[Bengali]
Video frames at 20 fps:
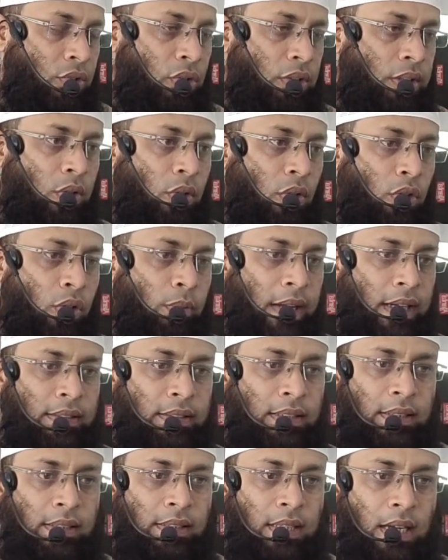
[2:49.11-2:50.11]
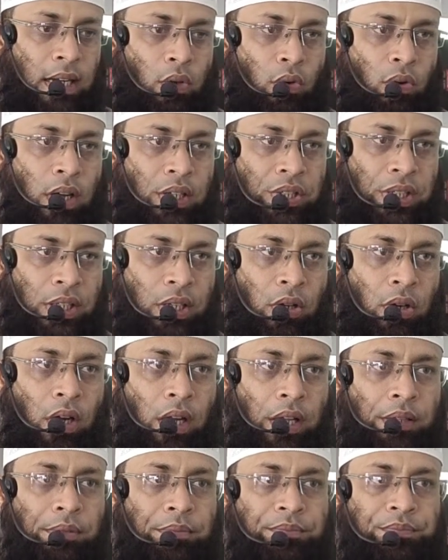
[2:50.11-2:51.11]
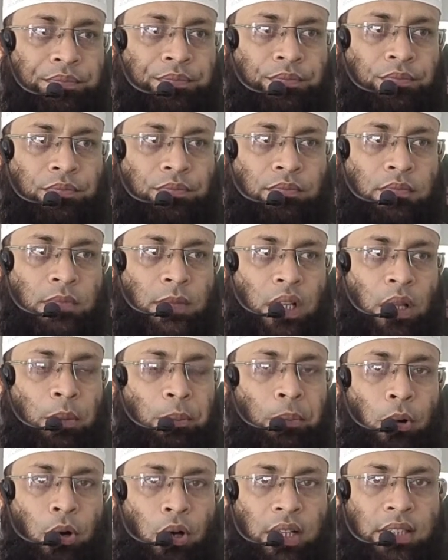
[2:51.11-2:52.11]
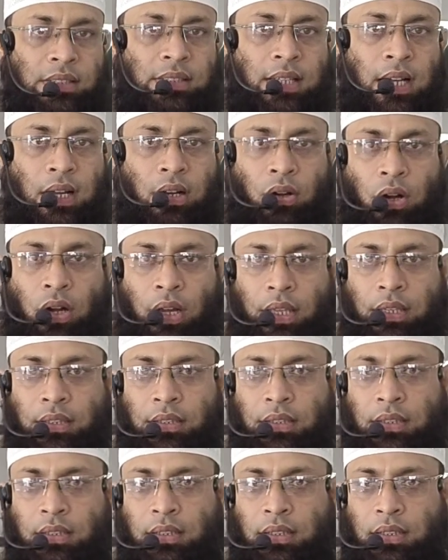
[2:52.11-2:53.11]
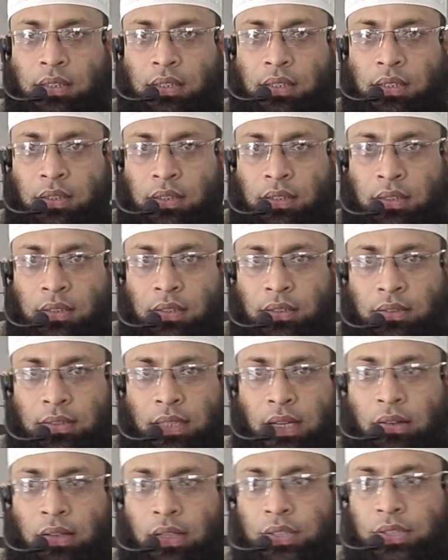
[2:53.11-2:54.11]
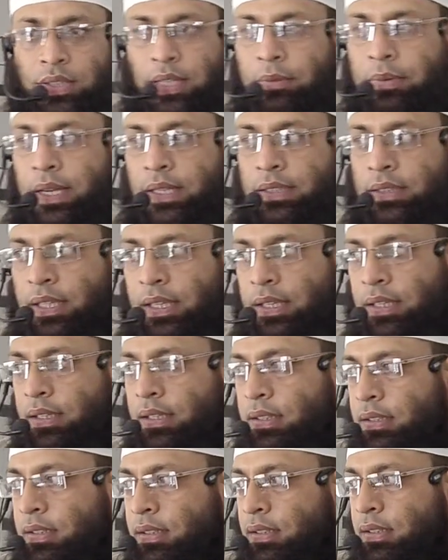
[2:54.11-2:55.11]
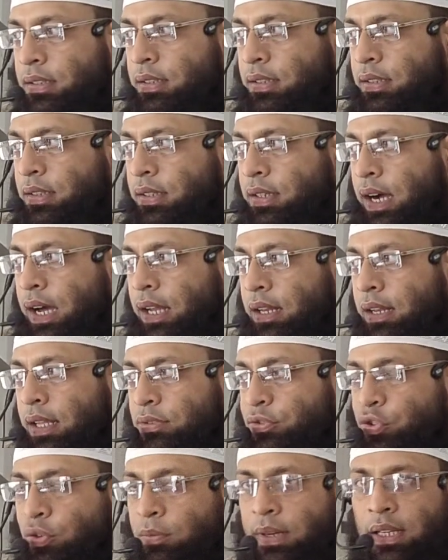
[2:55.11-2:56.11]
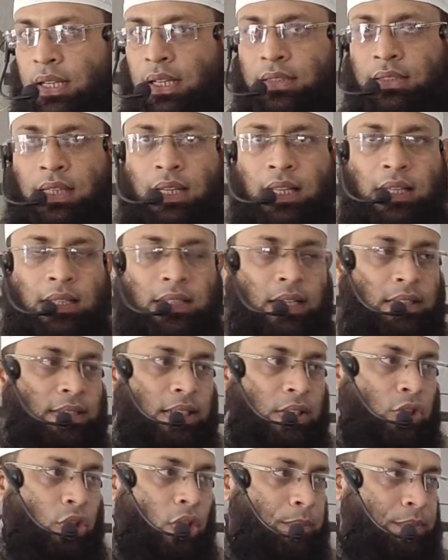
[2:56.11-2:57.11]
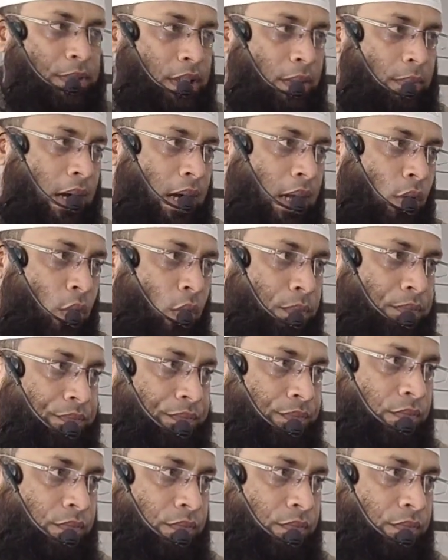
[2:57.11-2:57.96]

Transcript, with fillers: যদি কোনো ব্যক্তি তাকোয়াশীল হয় পরেজগার হয় তাহলে সে ব্যক্তি আল্লাহ সোবানা তালার কাছে সবচেয়ে ভালো